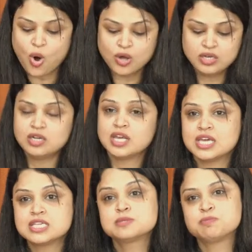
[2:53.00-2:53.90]
ऑन
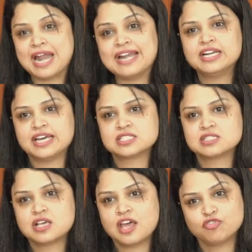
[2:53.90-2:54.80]
हिज
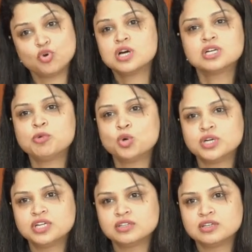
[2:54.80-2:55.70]
ब्लाइंडनेस हैव यू हर्ट
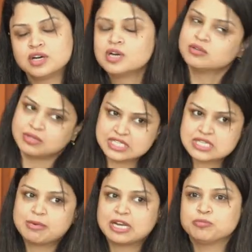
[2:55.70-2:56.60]
अबाउट इट
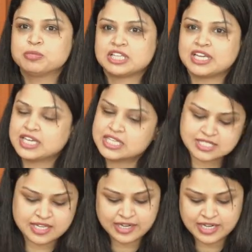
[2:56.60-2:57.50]
इसके बारे में बताइए
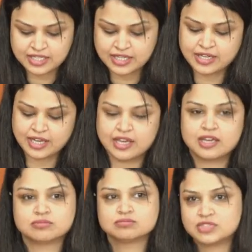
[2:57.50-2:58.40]
किससे रिलेटेड है
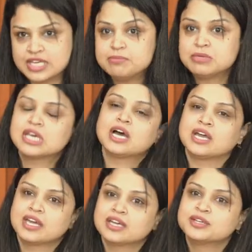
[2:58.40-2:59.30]
थीम क्या
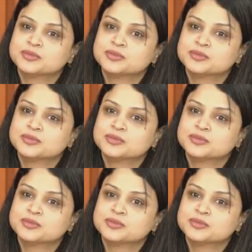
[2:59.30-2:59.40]
है